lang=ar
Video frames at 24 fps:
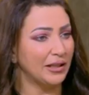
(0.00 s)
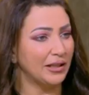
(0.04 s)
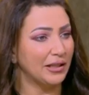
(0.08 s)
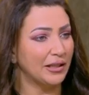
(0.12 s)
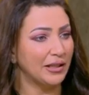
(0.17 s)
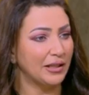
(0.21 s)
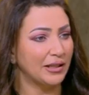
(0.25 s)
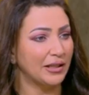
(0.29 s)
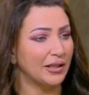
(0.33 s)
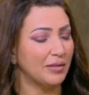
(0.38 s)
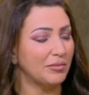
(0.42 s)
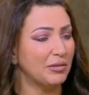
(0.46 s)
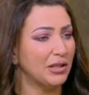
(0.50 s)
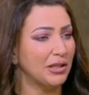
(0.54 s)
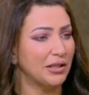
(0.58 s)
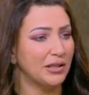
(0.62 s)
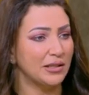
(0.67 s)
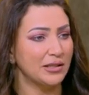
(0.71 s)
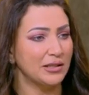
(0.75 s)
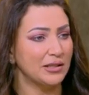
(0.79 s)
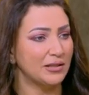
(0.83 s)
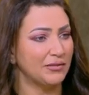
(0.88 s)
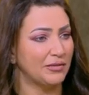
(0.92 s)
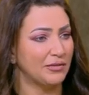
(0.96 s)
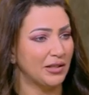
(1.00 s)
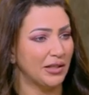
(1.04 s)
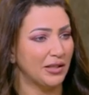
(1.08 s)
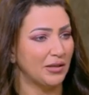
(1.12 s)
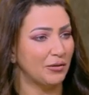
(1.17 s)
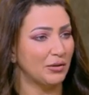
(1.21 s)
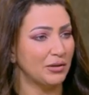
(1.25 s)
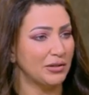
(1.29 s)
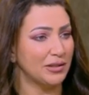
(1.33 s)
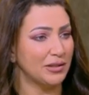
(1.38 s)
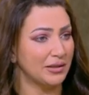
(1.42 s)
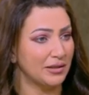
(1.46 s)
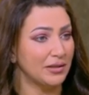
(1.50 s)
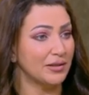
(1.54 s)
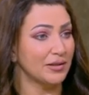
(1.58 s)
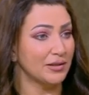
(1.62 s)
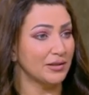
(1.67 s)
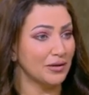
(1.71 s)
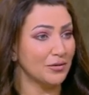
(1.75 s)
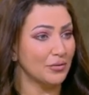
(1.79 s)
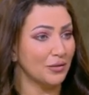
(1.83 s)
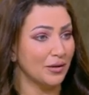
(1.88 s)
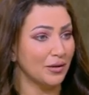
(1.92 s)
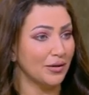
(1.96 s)
الجميله اللي انت فيها دلوقتي انت
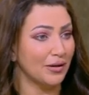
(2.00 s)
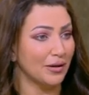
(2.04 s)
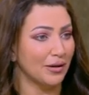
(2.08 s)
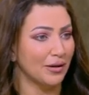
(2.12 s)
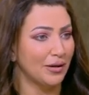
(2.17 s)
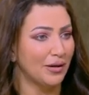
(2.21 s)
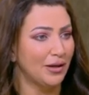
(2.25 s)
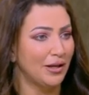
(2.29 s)
لسه صغيره